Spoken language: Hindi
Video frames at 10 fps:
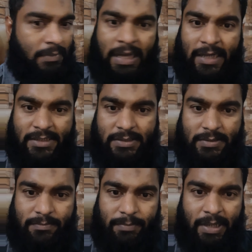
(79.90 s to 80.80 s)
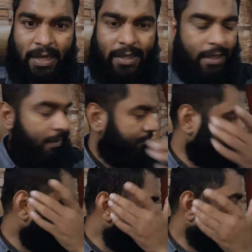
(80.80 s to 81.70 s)
नेट भी नहीं है
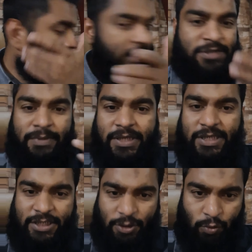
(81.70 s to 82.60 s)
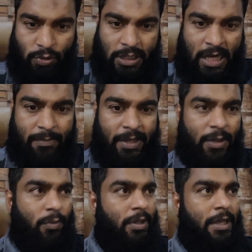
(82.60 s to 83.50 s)
कश्मीर जैसी सूरत हाल बनी
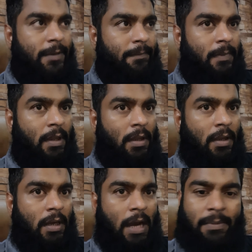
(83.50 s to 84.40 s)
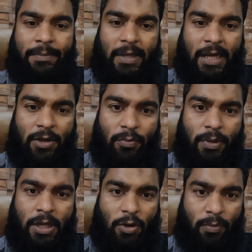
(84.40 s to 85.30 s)
हुई है आप अपने घरों
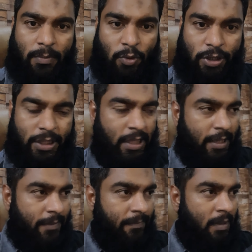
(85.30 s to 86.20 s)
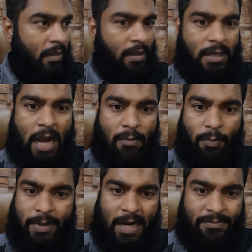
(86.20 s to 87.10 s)
घरों में मुकीद हैं कामों
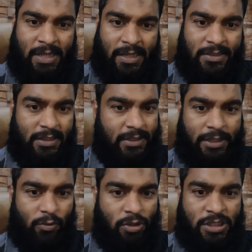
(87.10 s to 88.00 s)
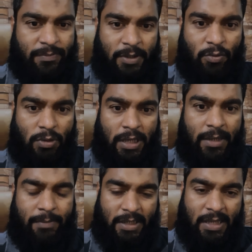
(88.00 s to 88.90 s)
पर आप जा नहीं सकते क्योंकि जबरन
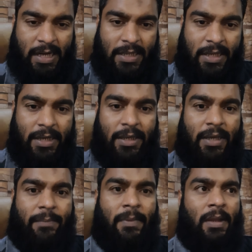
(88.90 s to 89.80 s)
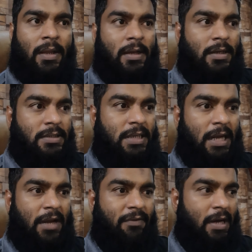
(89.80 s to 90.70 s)
दुकानें बंद करा दी गई हैं इसके
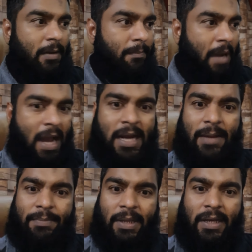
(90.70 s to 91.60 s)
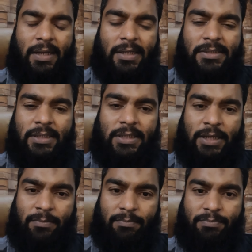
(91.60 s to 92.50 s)
अलावा बाहर आप निकल नहीं
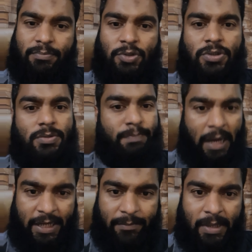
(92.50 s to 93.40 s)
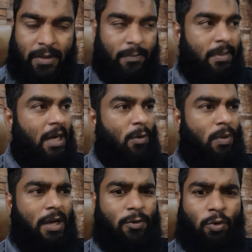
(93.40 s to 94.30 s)
सकते पानी भर भरा
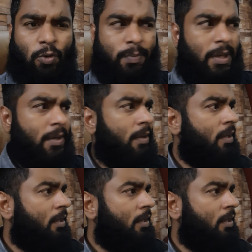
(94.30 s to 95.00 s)
हुआ है रोडों पर